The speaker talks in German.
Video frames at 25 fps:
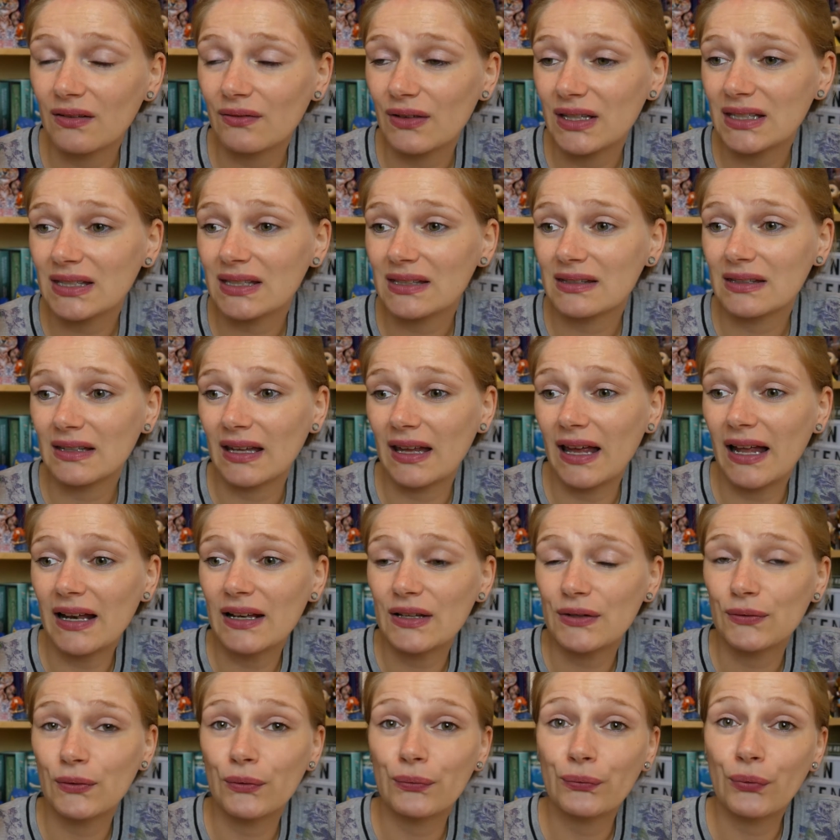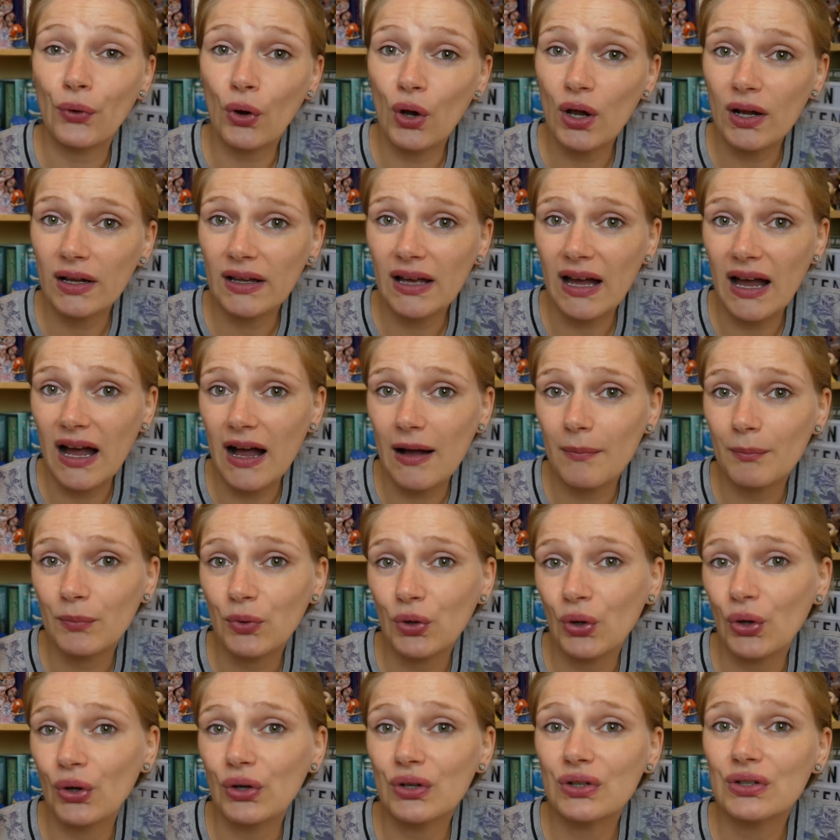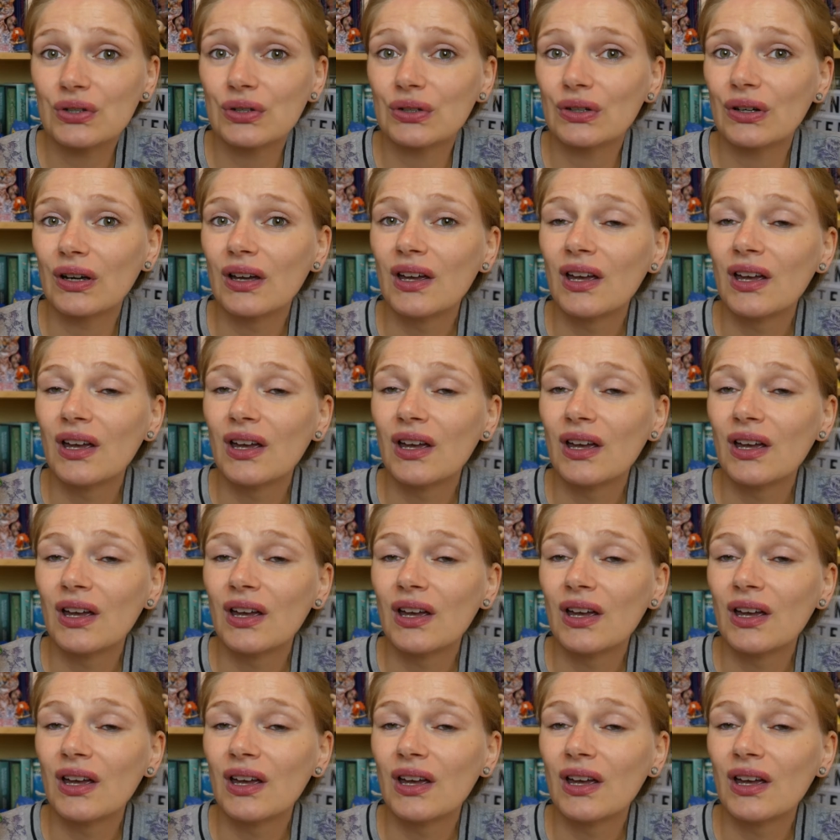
was das alles für Folgen haben könnte.